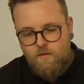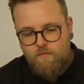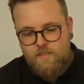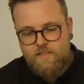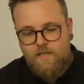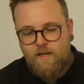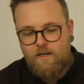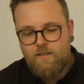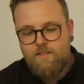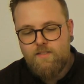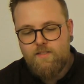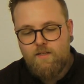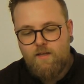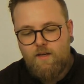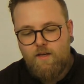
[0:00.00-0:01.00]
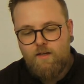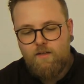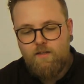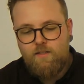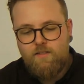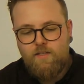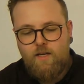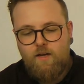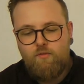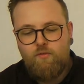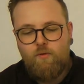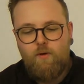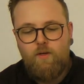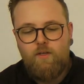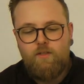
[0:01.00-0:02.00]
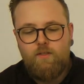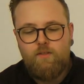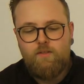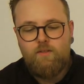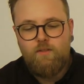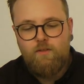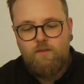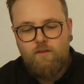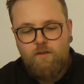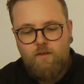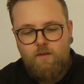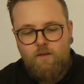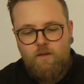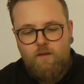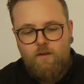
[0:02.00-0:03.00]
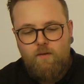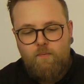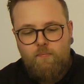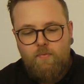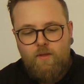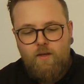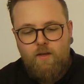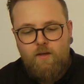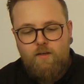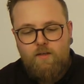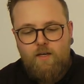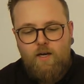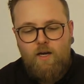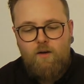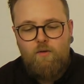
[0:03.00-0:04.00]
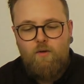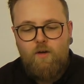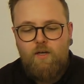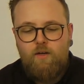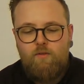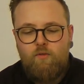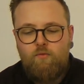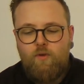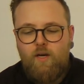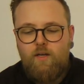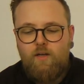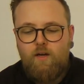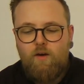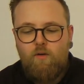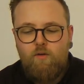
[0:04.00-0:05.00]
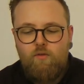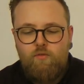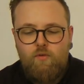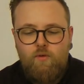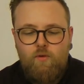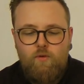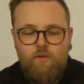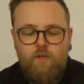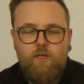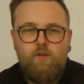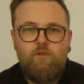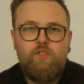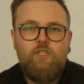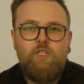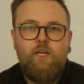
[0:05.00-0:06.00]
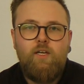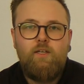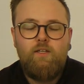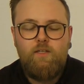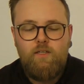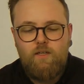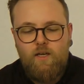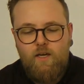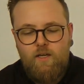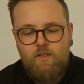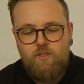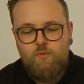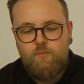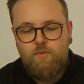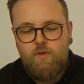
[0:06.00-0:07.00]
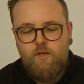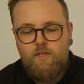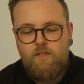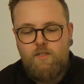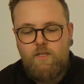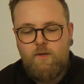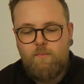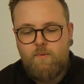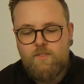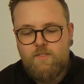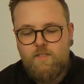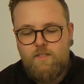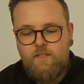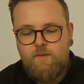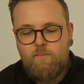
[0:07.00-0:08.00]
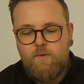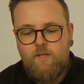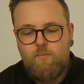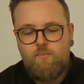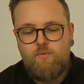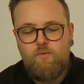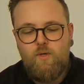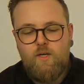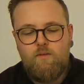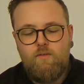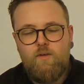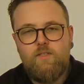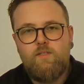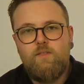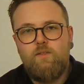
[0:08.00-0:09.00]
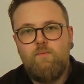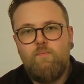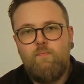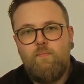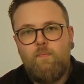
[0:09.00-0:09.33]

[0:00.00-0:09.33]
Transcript: was alles eigentlich sehr erfreulich ist. Della hörte zu weinen auf und retuschierte die Tränenspuren in ihrem Gesicht mit der Puderquaste.